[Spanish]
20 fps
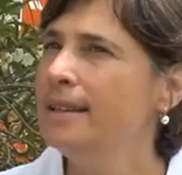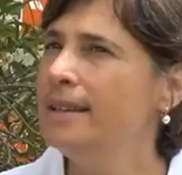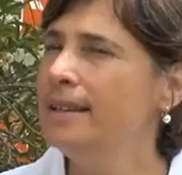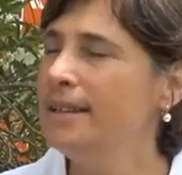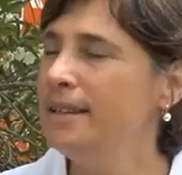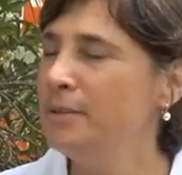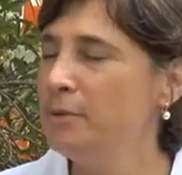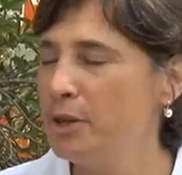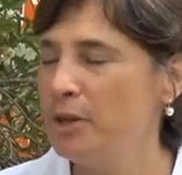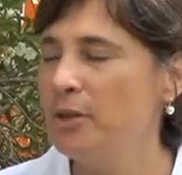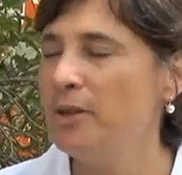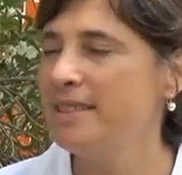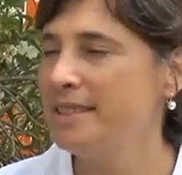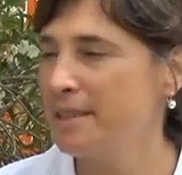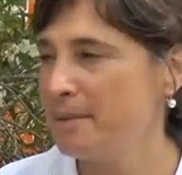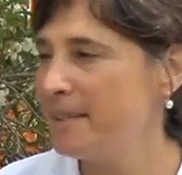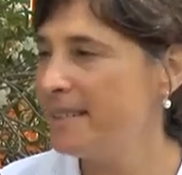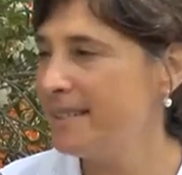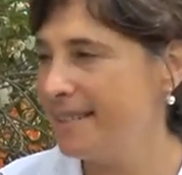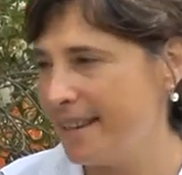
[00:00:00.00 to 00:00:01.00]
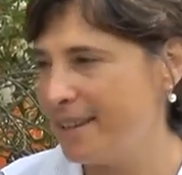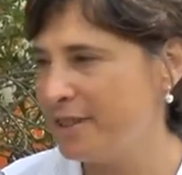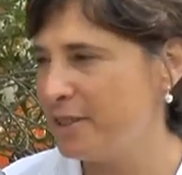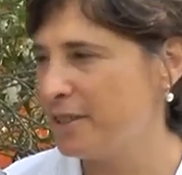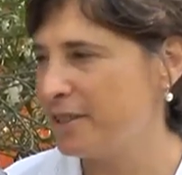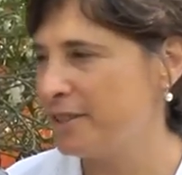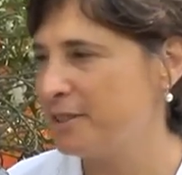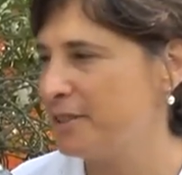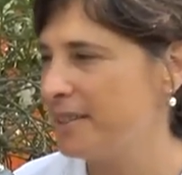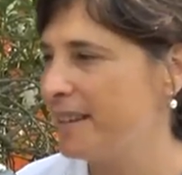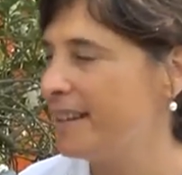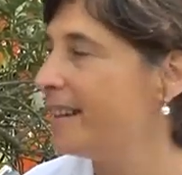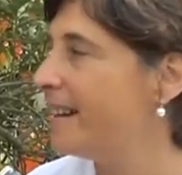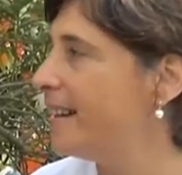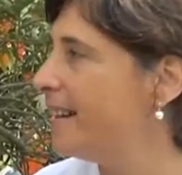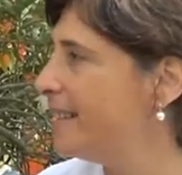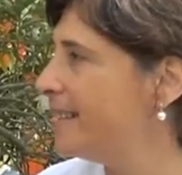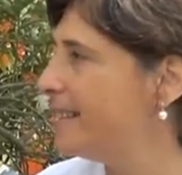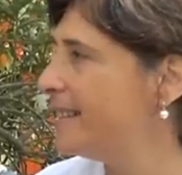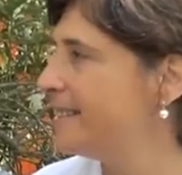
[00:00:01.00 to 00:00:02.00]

Y bueno, hace 20 años que estoy acá.